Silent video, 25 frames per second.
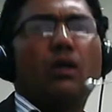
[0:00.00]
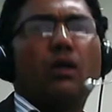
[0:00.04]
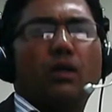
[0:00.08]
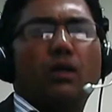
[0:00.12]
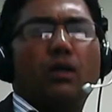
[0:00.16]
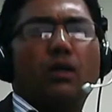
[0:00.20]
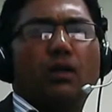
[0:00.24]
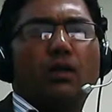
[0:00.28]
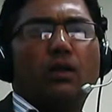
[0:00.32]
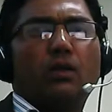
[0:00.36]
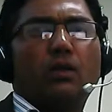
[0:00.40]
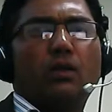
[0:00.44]

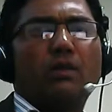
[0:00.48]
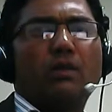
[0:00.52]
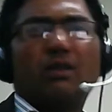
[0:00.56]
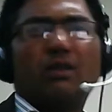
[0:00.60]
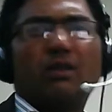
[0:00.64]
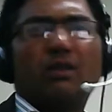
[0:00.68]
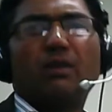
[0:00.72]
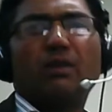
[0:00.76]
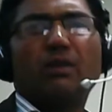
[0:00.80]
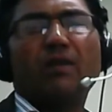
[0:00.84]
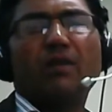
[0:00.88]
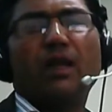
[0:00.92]
आ,
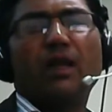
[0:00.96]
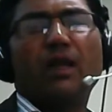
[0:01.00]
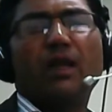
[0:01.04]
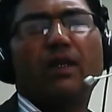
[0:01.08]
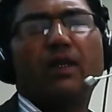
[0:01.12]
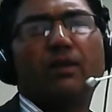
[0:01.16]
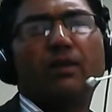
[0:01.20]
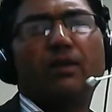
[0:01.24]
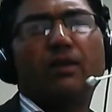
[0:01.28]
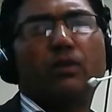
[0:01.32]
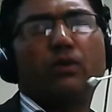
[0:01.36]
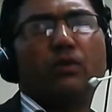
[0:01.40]
मसले मसाइल
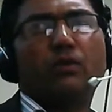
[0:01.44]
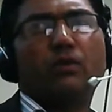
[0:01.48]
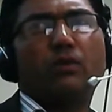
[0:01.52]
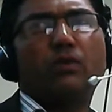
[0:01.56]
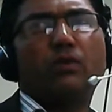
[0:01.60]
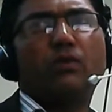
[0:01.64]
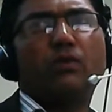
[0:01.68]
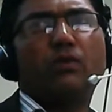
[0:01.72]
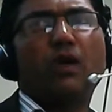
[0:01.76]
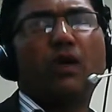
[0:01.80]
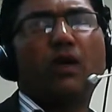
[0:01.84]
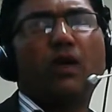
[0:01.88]

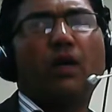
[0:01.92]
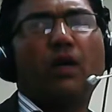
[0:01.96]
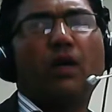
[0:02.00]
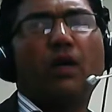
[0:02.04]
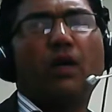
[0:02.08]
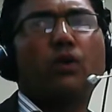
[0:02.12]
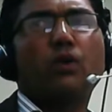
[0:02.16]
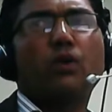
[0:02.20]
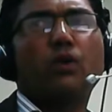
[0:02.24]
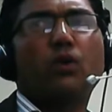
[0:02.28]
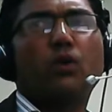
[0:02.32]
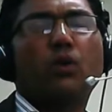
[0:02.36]
हैं वहाँ पे
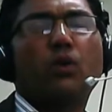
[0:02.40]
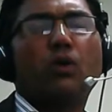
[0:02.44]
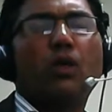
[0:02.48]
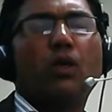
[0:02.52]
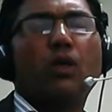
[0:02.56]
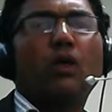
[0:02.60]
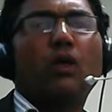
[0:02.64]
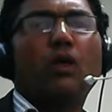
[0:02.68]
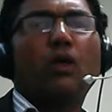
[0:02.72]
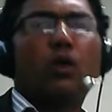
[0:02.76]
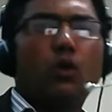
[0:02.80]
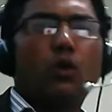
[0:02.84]
जो
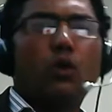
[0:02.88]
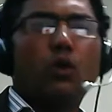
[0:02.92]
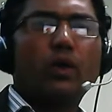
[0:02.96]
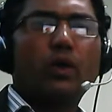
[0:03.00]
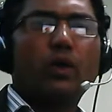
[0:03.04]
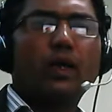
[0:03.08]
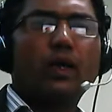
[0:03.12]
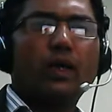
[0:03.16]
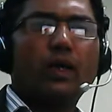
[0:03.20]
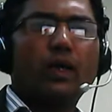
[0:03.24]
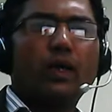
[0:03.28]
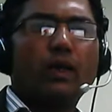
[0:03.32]
लोग
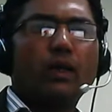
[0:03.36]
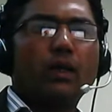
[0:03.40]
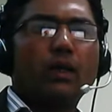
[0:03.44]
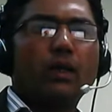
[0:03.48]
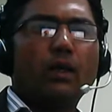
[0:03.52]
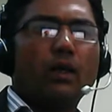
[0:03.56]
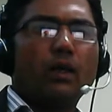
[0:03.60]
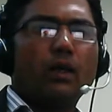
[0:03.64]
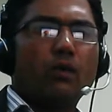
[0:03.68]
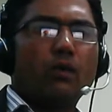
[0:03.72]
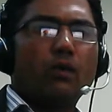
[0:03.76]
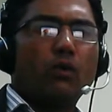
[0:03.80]

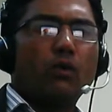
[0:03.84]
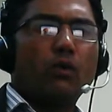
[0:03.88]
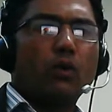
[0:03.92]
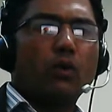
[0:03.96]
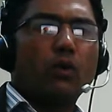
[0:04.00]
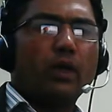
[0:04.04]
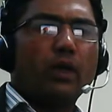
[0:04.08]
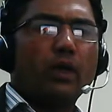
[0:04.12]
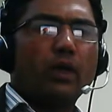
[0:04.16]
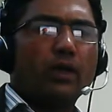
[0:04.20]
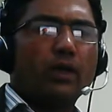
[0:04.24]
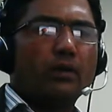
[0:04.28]
हैं वो
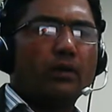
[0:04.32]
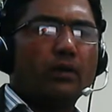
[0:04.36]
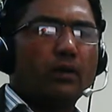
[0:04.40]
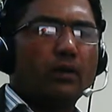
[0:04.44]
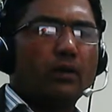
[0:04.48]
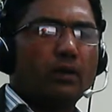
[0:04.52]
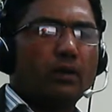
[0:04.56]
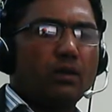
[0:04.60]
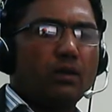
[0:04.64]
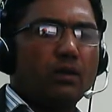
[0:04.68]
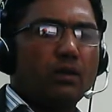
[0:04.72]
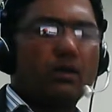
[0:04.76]
एक
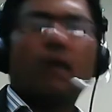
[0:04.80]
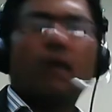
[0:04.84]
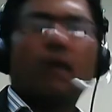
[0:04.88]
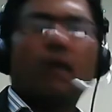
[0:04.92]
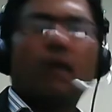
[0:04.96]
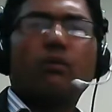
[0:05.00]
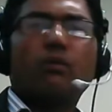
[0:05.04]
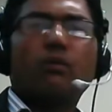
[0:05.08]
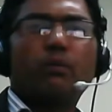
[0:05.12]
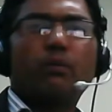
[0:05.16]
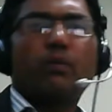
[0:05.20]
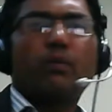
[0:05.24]
इतना
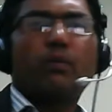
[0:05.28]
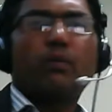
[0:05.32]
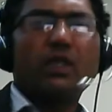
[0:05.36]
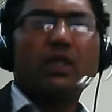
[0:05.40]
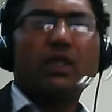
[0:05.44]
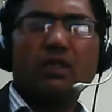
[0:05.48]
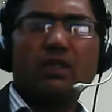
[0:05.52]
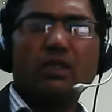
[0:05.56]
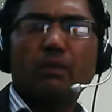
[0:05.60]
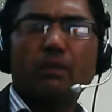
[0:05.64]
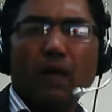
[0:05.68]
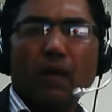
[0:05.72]

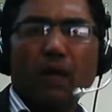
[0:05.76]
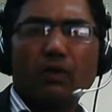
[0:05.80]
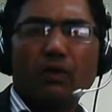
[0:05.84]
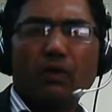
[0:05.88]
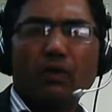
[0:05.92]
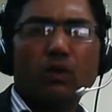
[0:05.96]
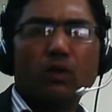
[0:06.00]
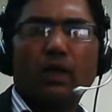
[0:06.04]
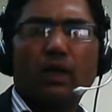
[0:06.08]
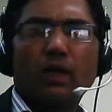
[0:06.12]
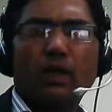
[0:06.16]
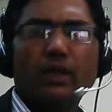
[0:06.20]
परचेसिंग पावर
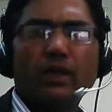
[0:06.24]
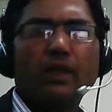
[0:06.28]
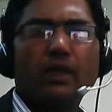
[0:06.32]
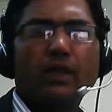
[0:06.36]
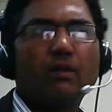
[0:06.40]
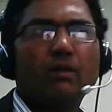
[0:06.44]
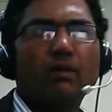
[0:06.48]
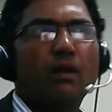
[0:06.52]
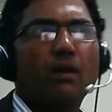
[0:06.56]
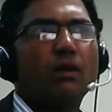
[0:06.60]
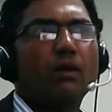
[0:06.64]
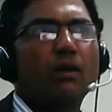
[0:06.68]
उनका नहीं है
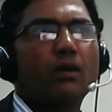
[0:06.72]
इतना